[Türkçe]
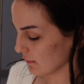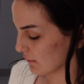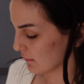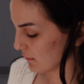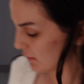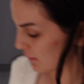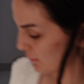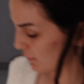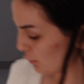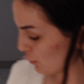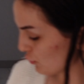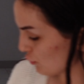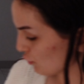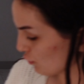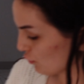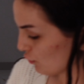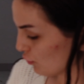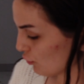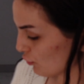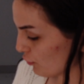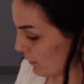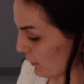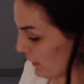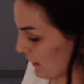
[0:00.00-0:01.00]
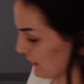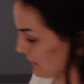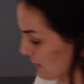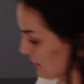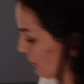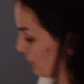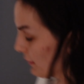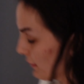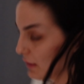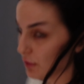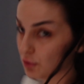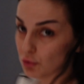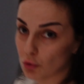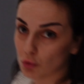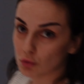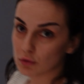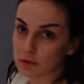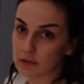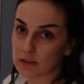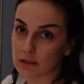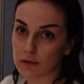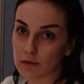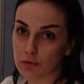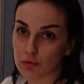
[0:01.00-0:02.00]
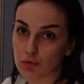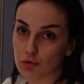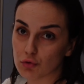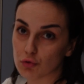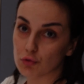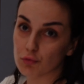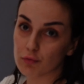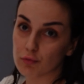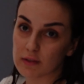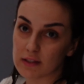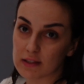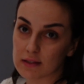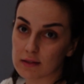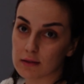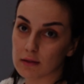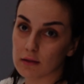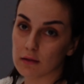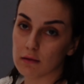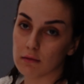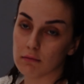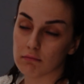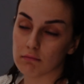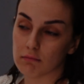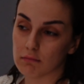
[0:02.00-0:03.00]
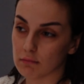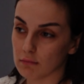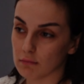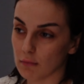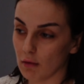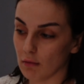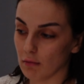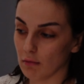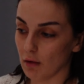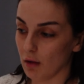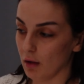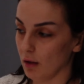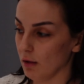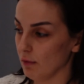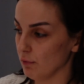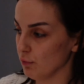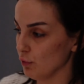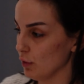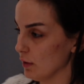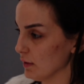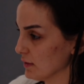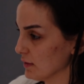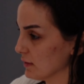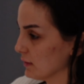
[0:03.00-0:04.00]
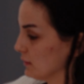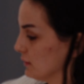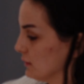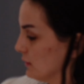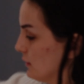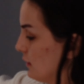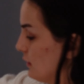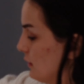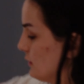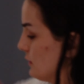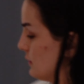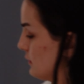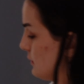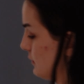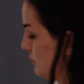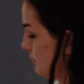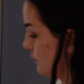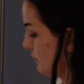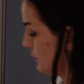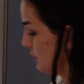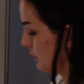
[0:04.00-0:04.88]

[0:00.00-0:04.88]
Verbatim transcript: Tributu kurmaya zaman yok diye düşünüp sizi havlu askılığına astım.